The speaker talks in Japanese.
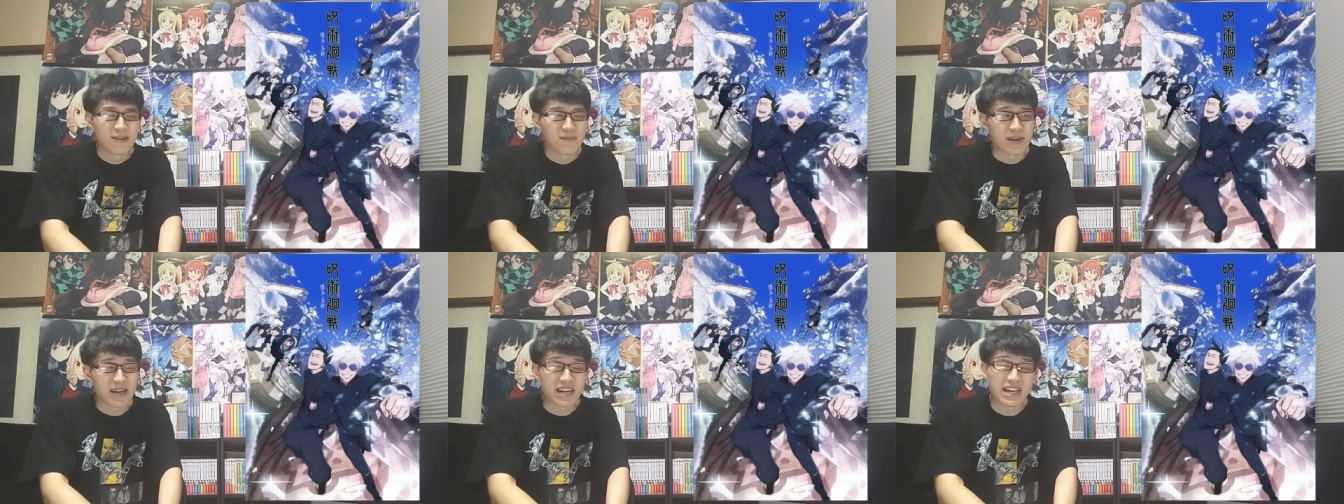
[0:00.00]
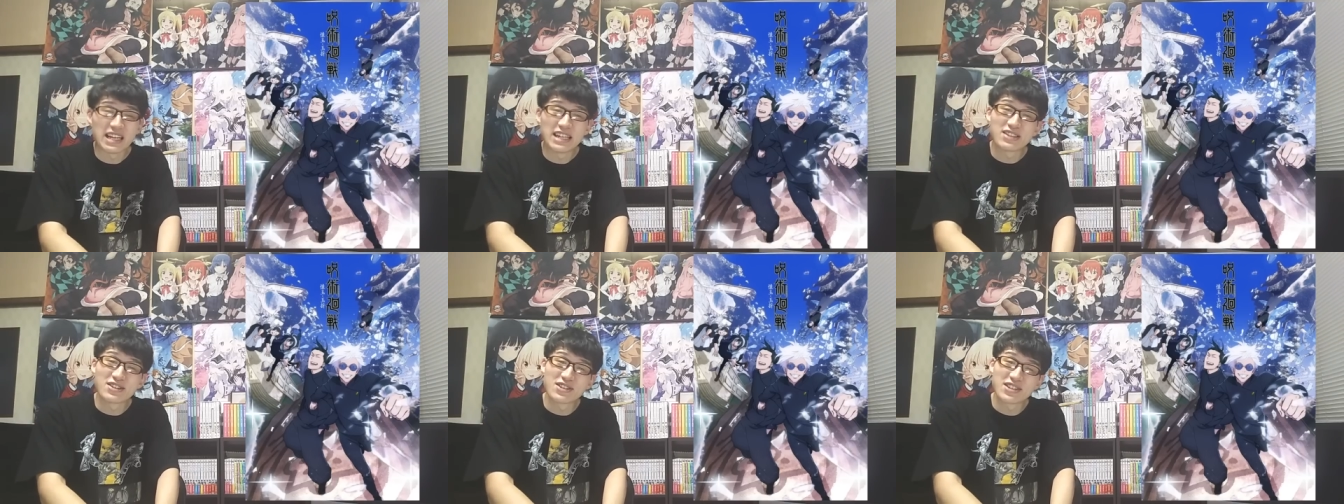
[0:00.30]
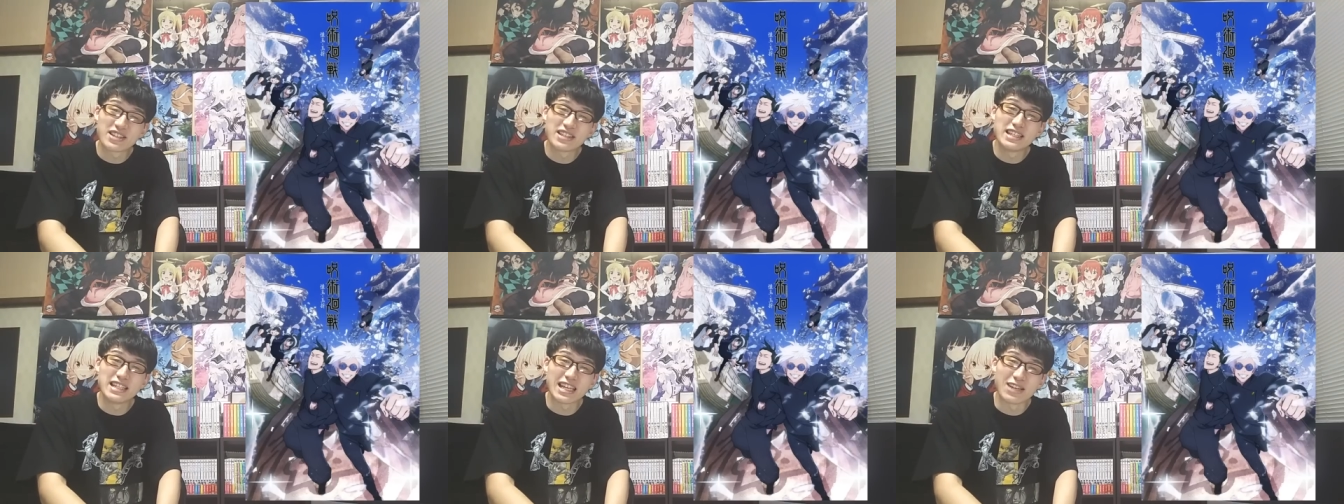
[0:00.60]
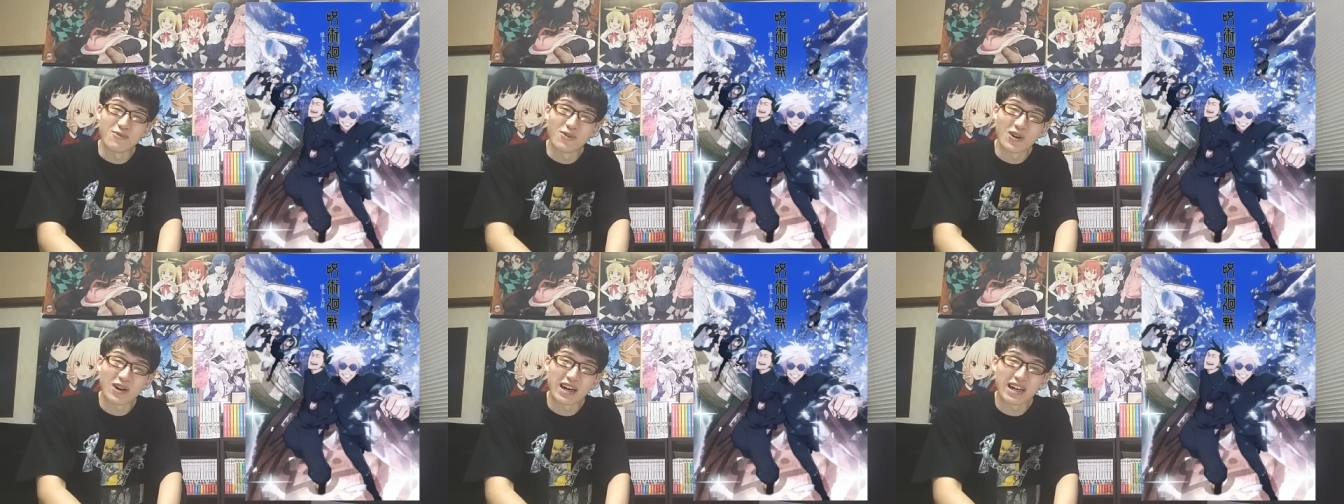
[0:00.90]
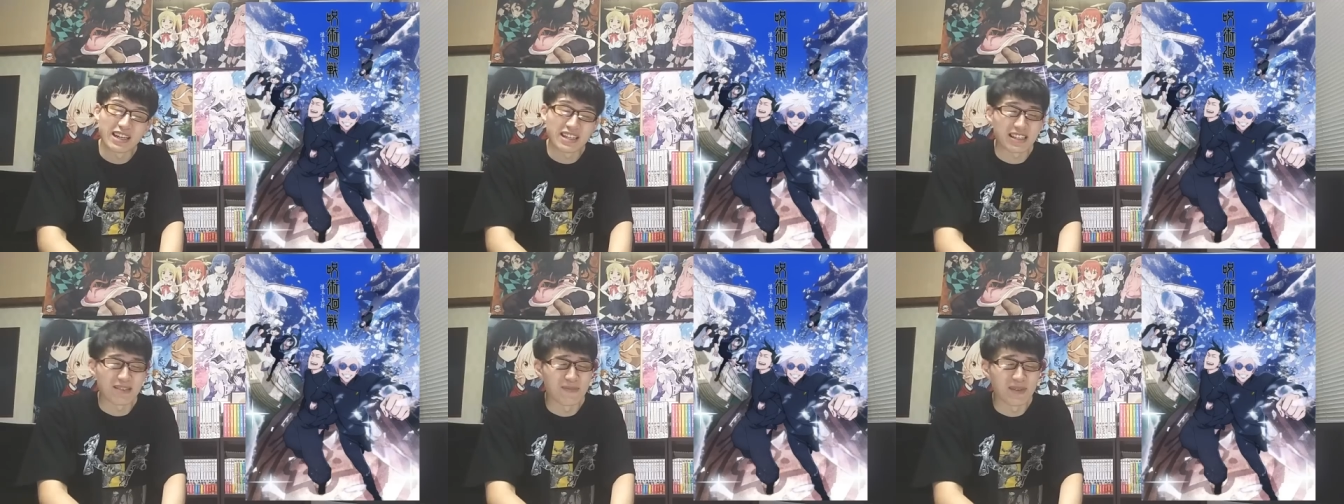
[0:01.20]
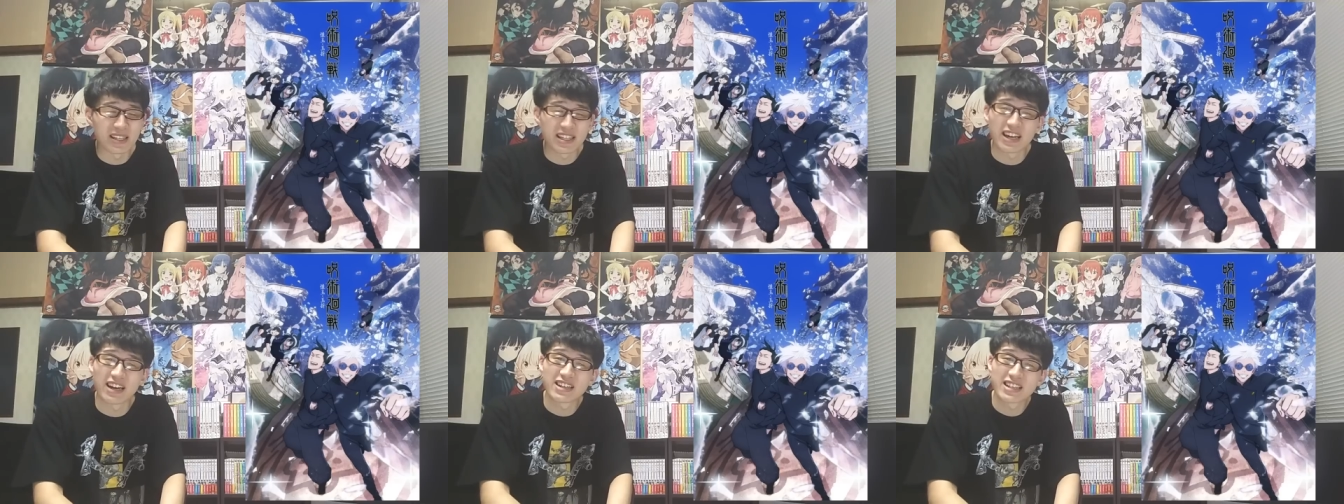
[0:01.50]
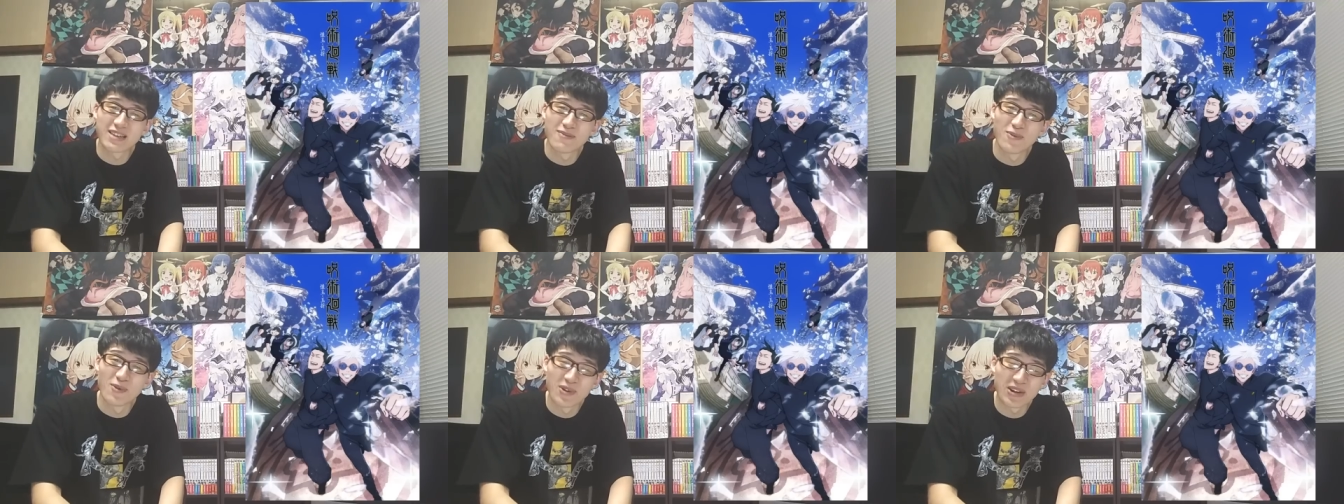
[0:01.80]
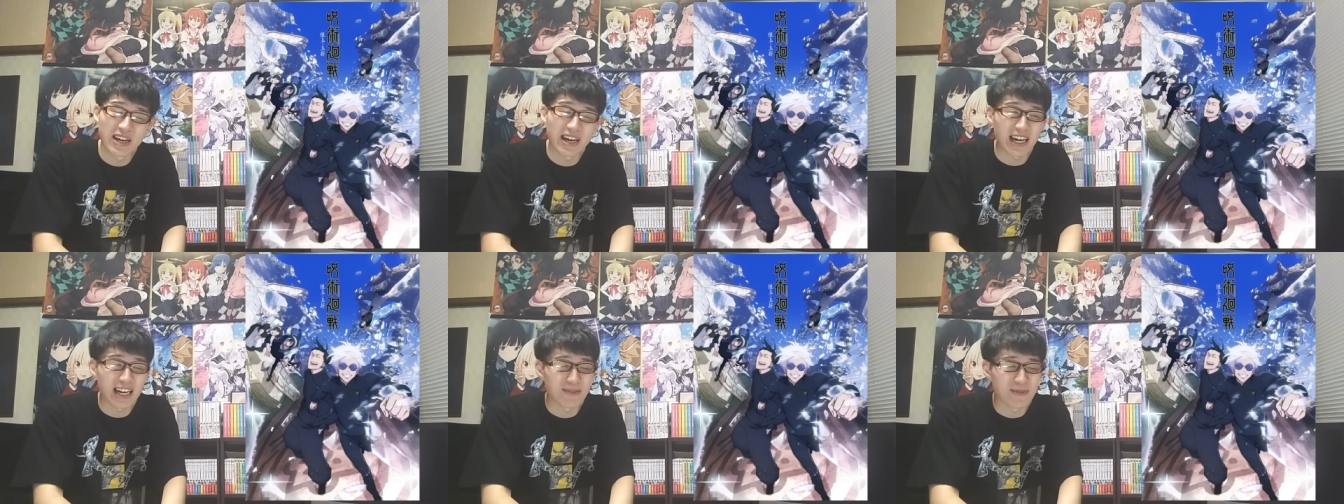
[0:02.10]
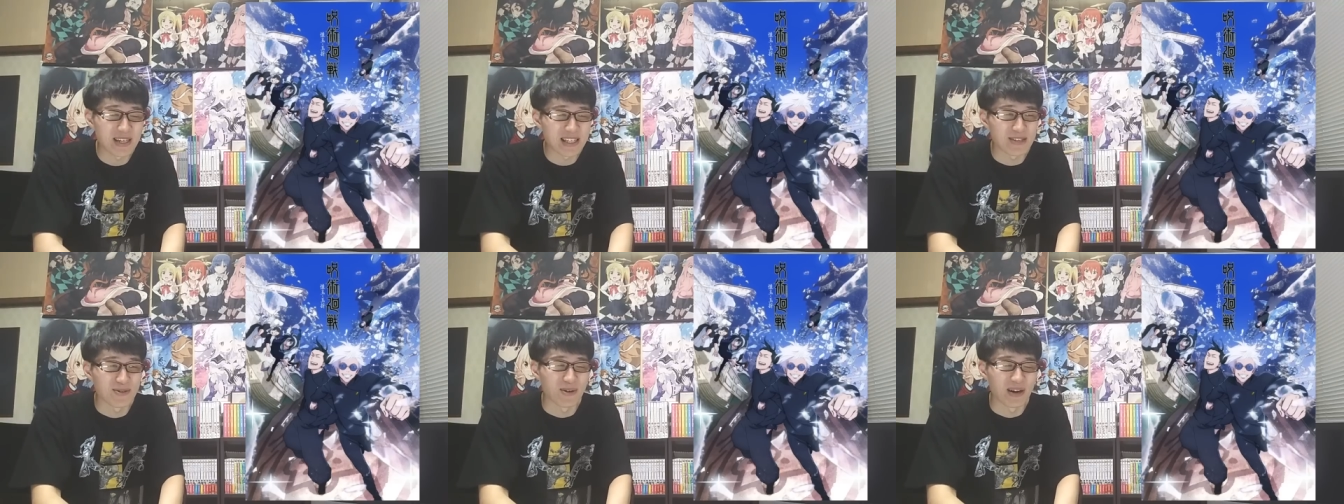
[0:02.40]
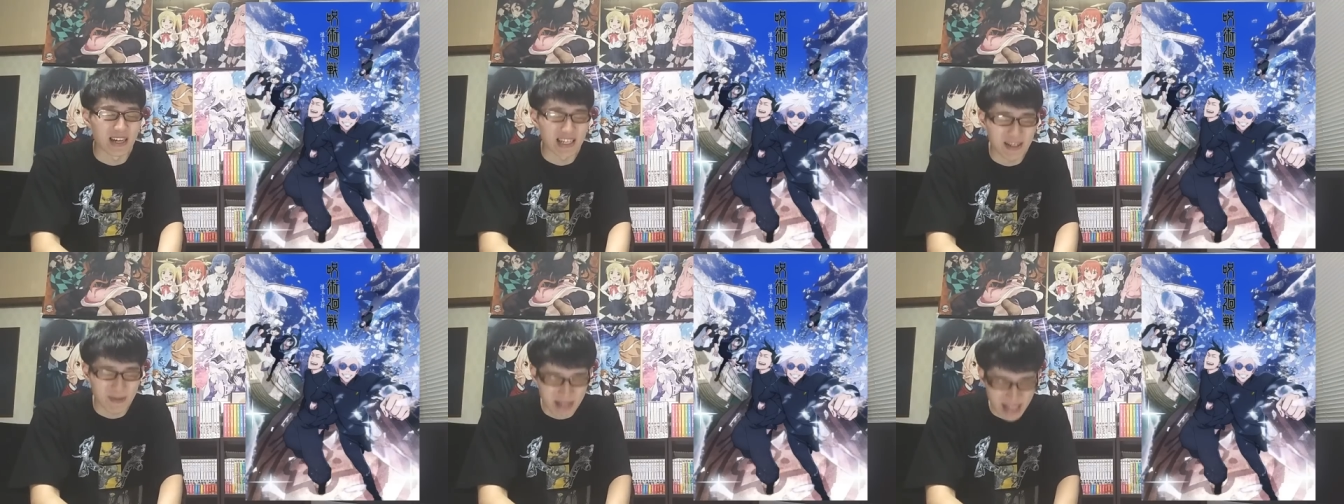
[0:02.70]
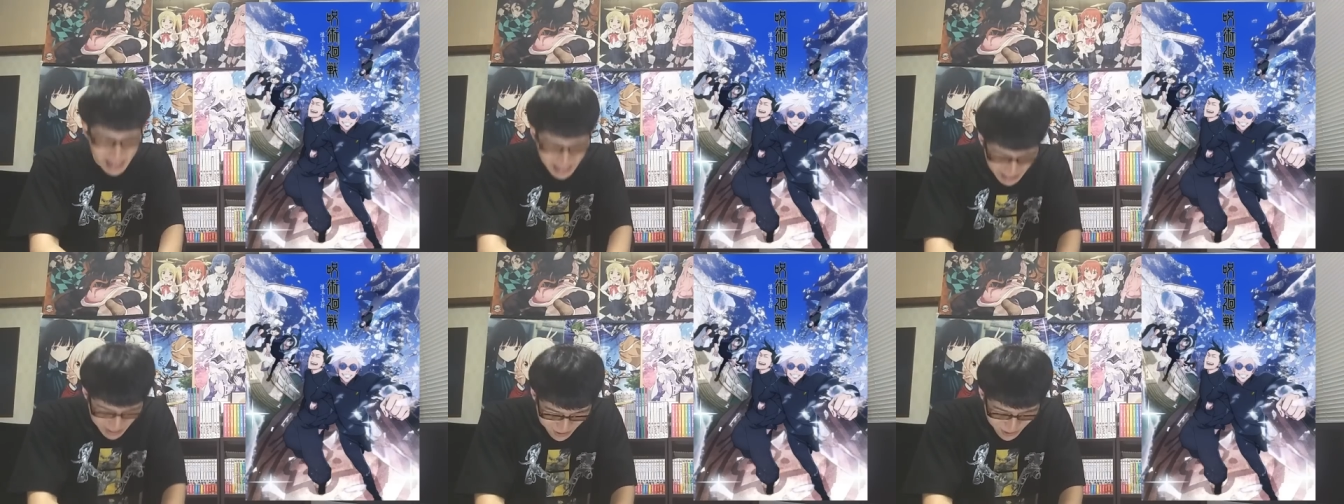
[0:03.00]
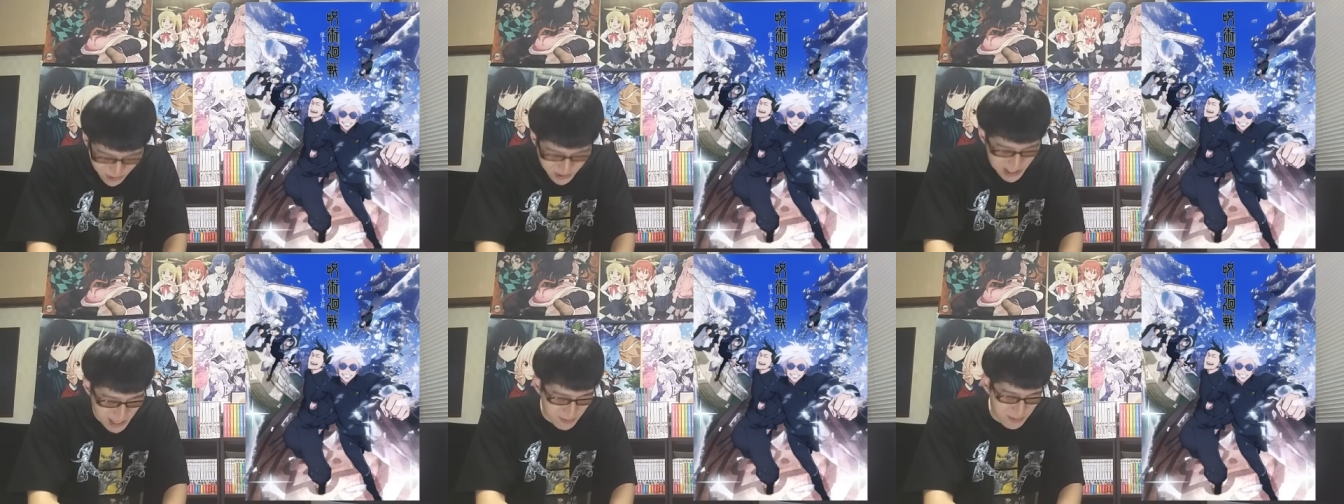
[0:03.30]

まあ、平日深夜にもかかわらずめちゃくちゃ盛り上がりまして、おかげさまでありがとうござい